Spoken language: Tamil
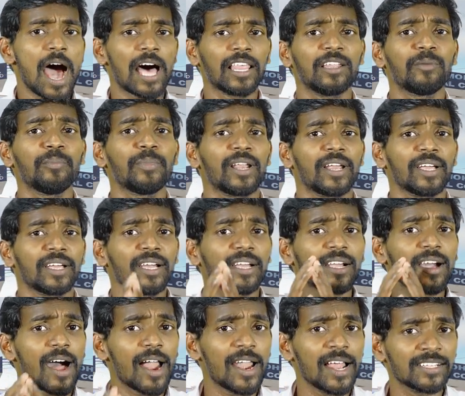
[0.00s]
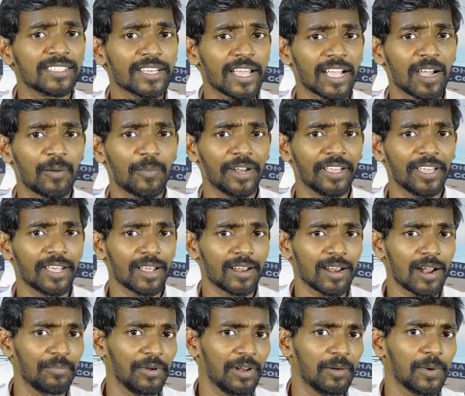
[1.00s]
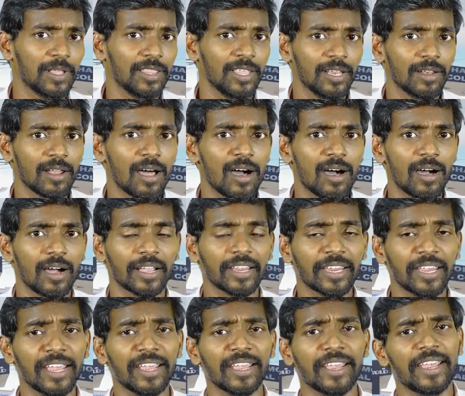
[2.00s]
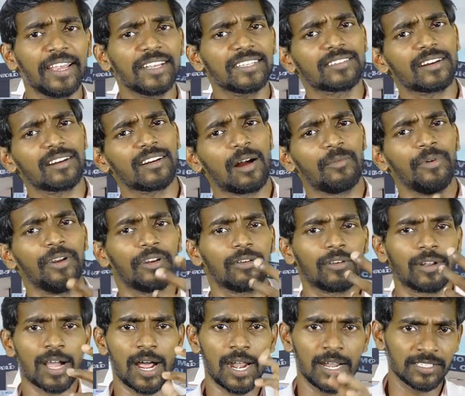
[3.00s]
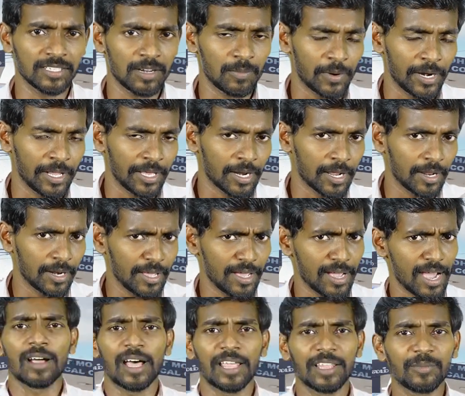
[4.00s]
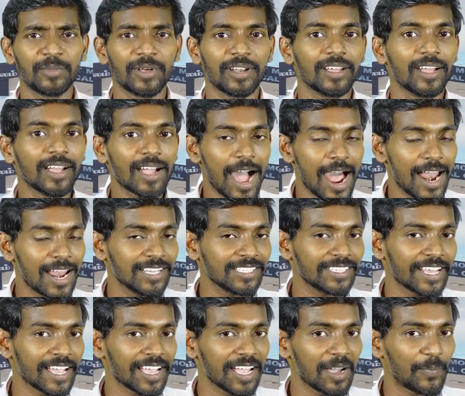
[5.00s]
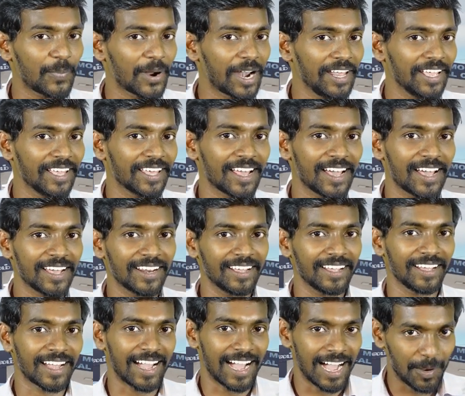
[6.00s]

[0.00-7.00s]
அதன் பிறகு காலேஜ் எங்கே படிக்கிறாரு அப்படின்னு பார்த்தீங்கன்னா கிங் ஈஸ்டர்ன் அப்படின்ற ஒரு காலேஜில் படிக்கிறாரு அதன் பிறகு காலேஜ் எங்கே படிக்கிறாரு